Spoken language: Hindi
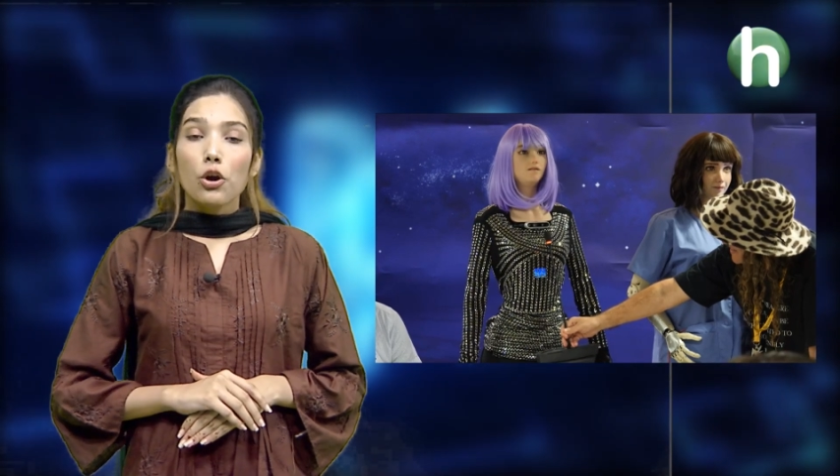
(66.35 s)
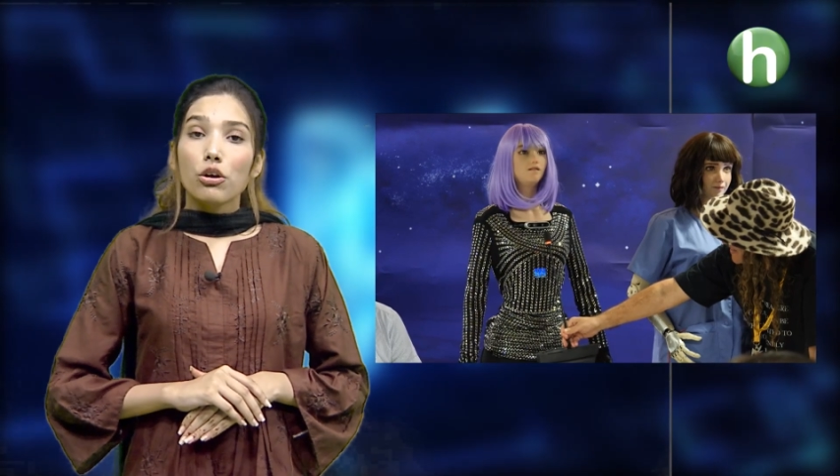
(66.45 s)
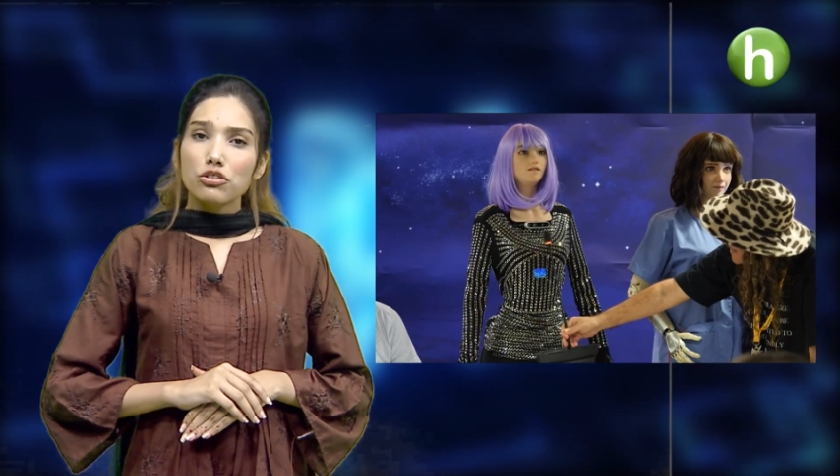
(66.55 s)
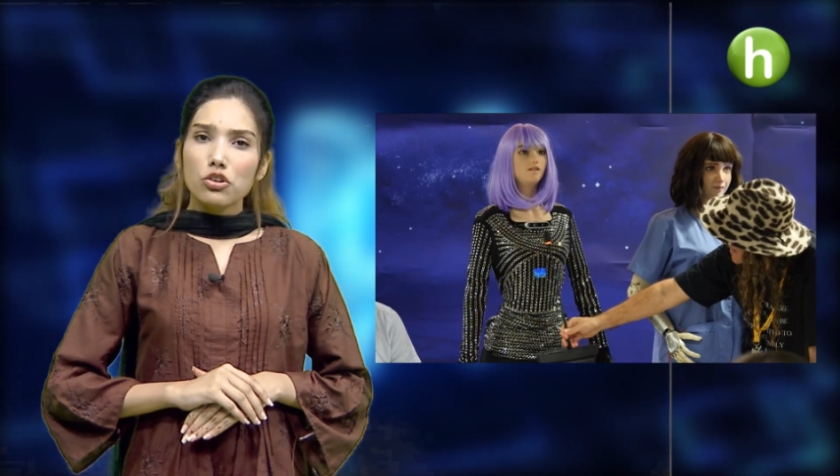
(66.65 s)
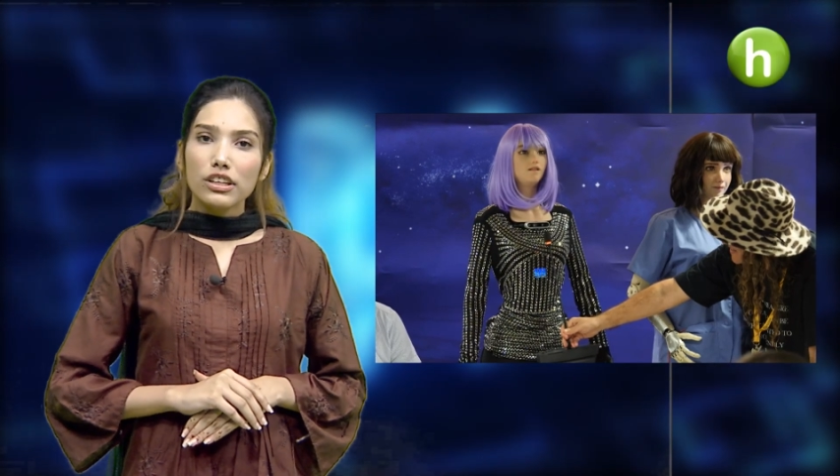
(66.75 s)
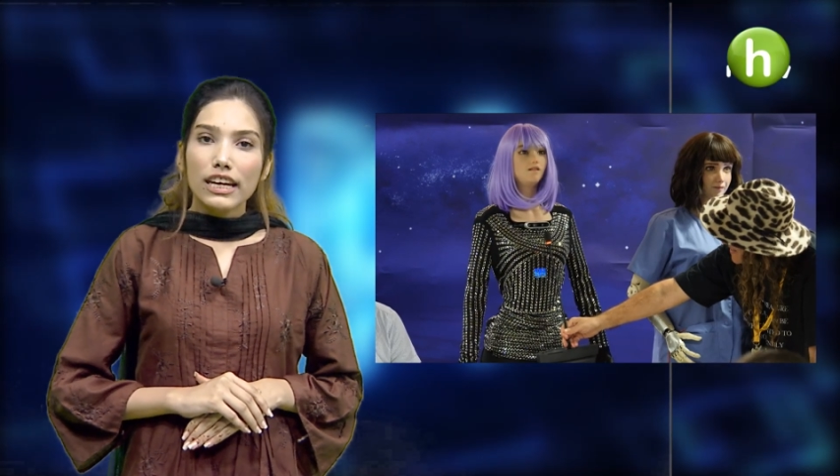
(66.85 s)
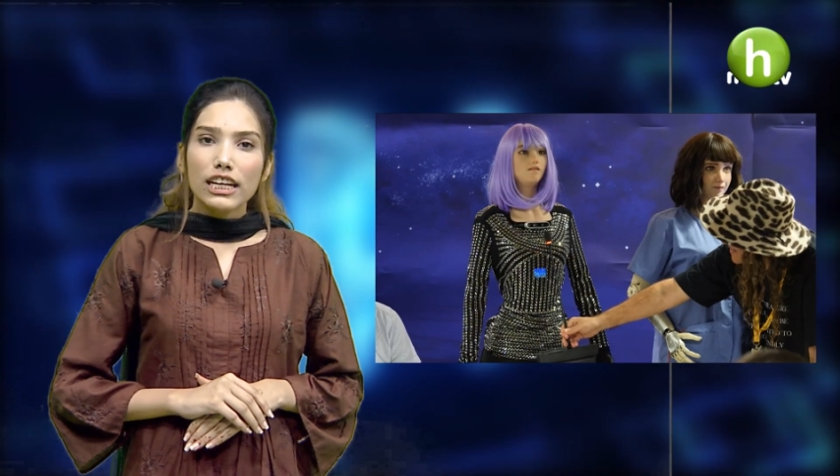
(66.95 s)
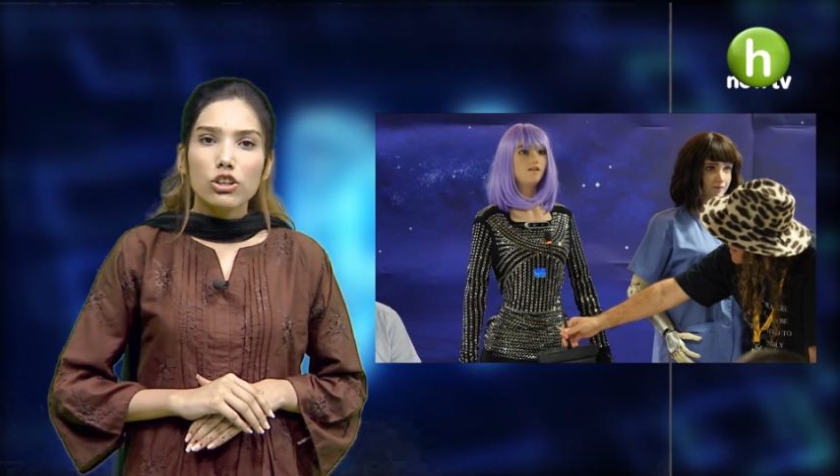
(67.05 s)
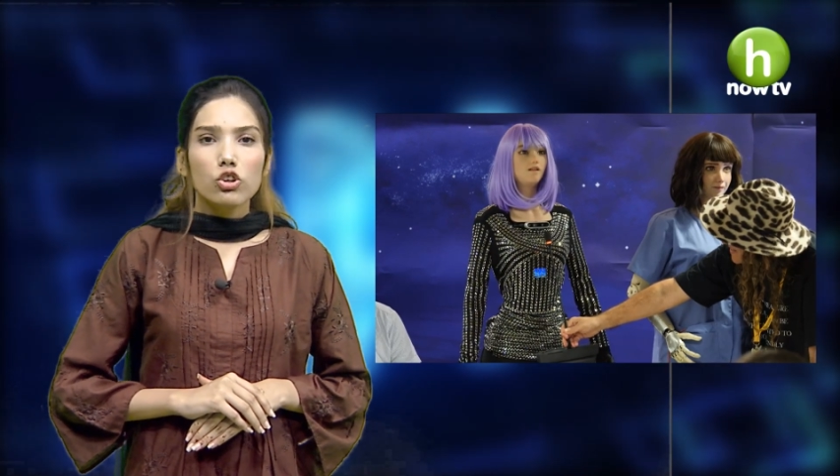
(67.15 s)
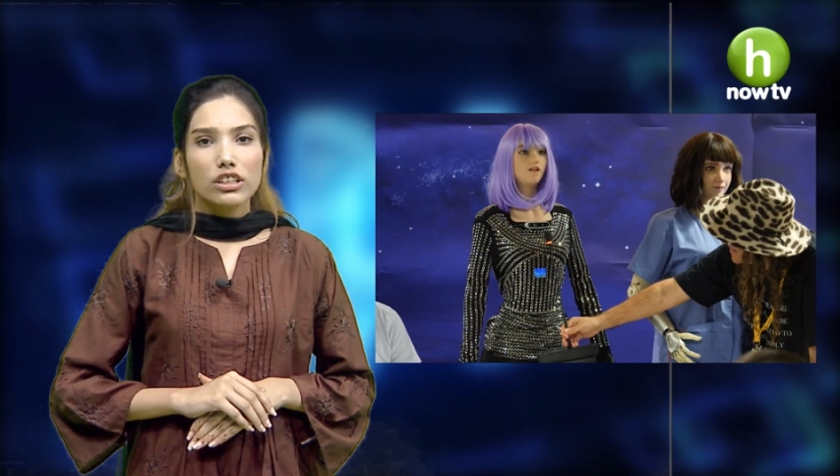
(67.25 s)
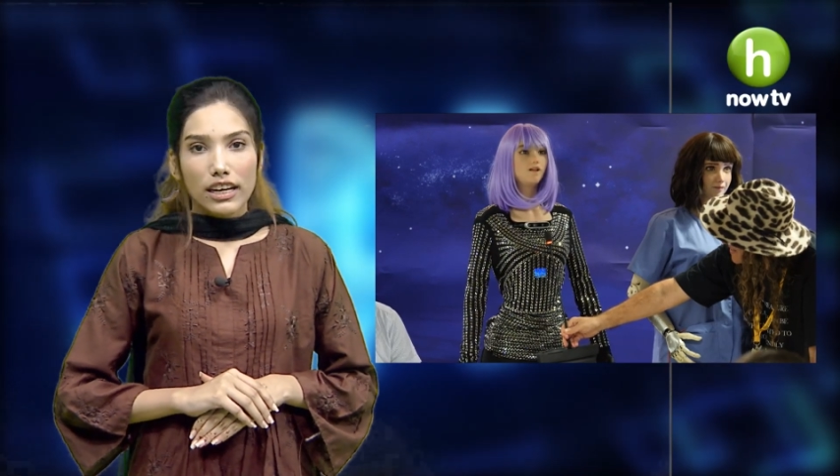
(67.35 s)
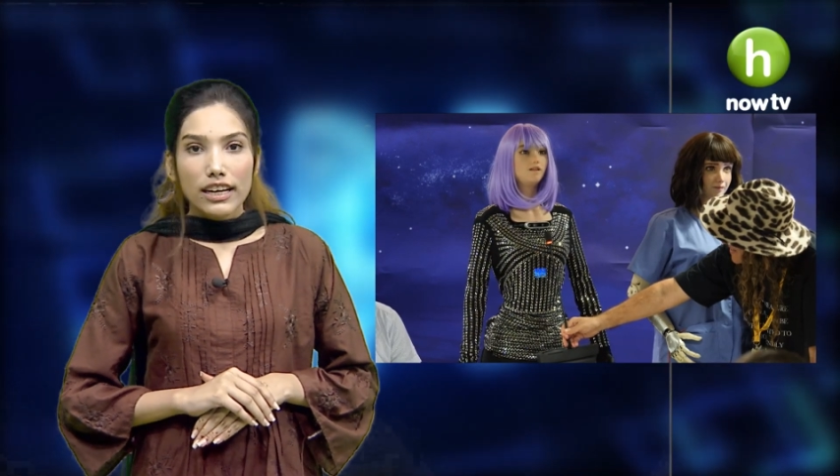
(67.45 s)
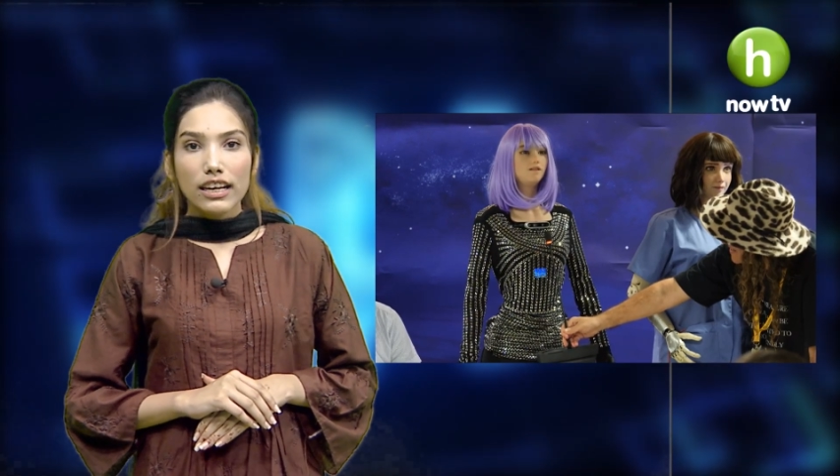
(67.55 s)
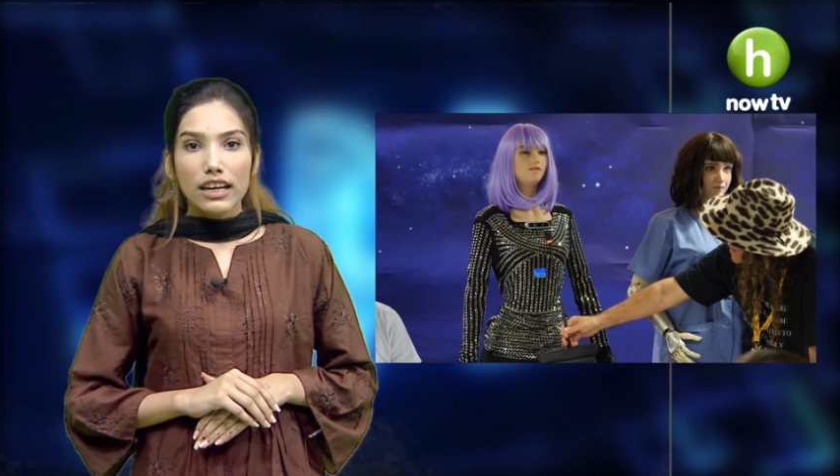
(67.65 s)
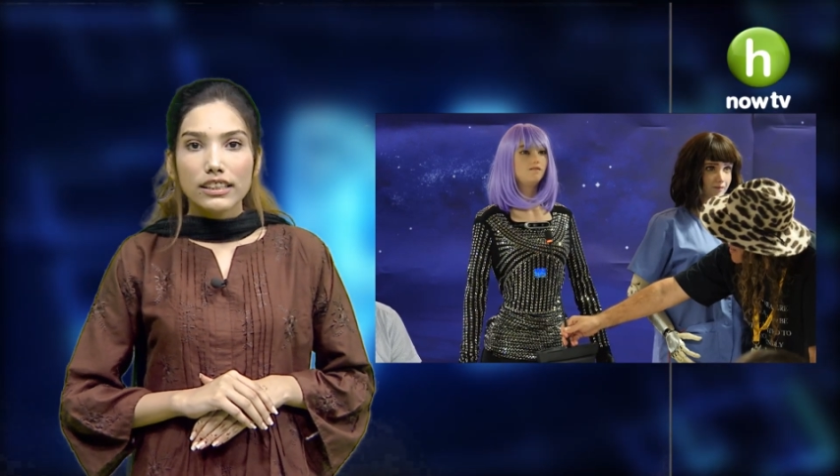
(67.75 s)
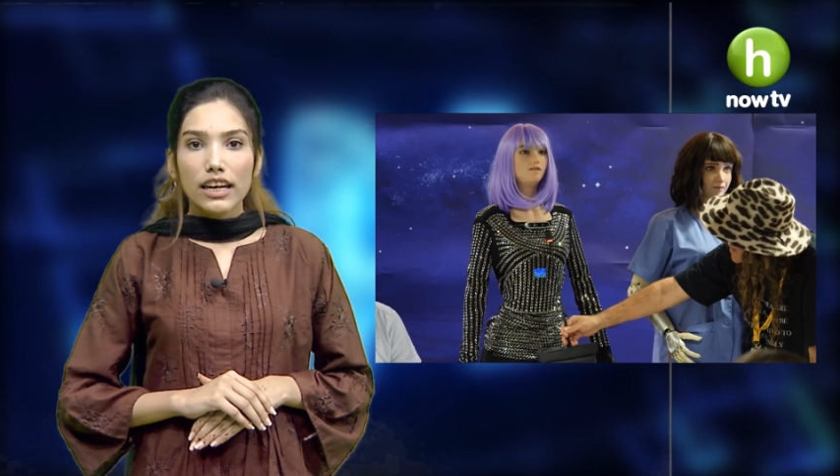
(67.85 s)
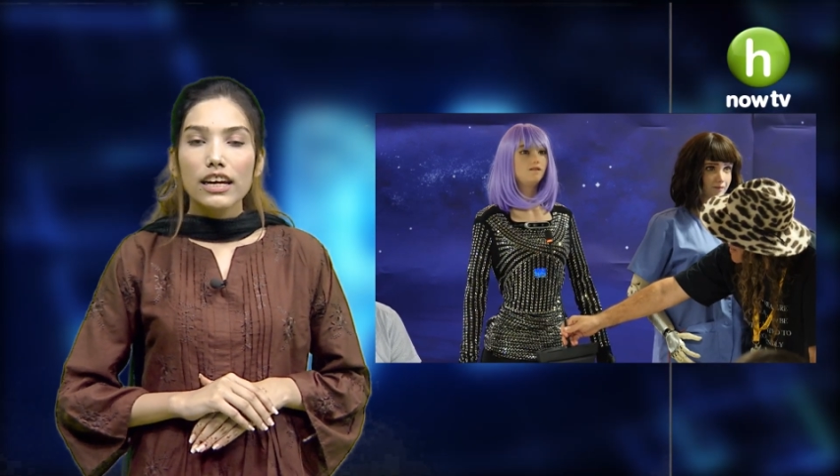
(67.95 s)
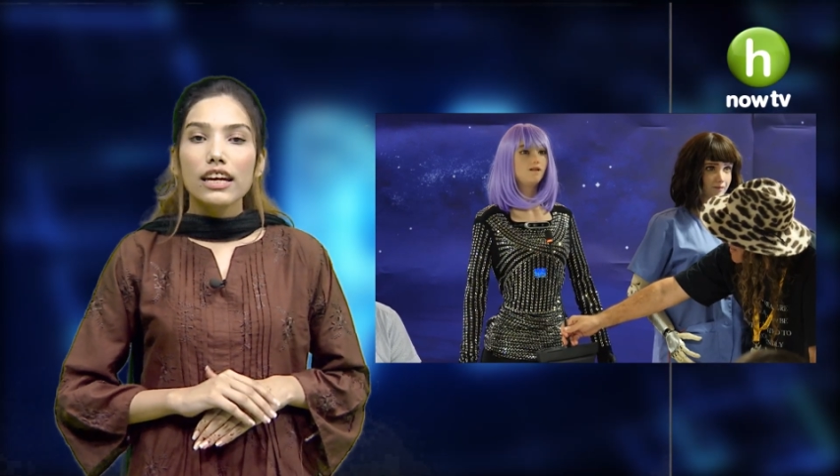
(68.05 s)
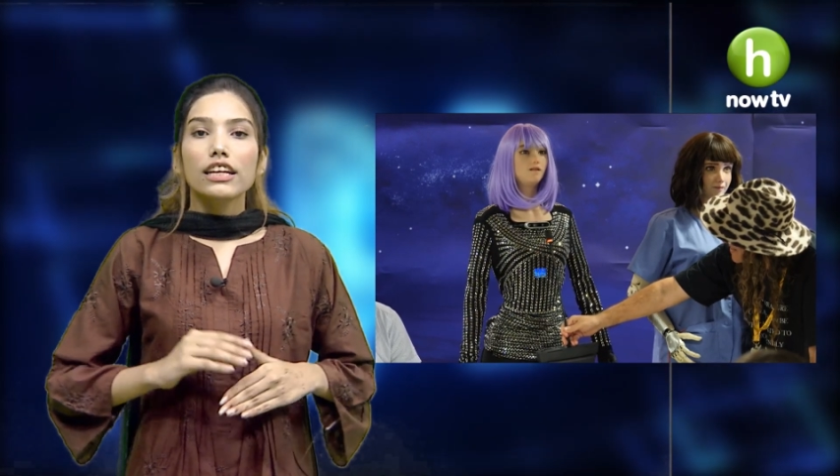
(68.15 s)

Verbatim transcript: उसको देख के तो यही लगता है